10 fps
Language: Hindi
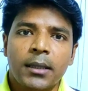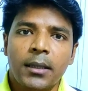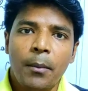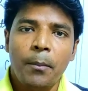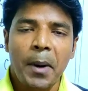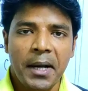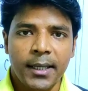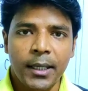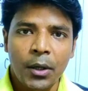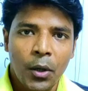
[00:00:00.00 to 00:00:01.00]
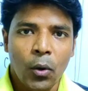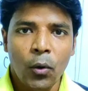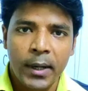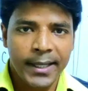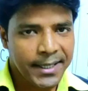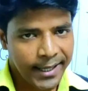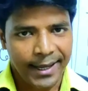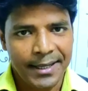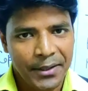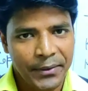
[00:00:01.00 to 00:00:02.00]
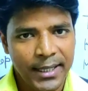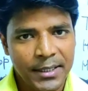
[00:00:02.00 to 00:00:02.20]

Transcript: बात पक्की हो गई है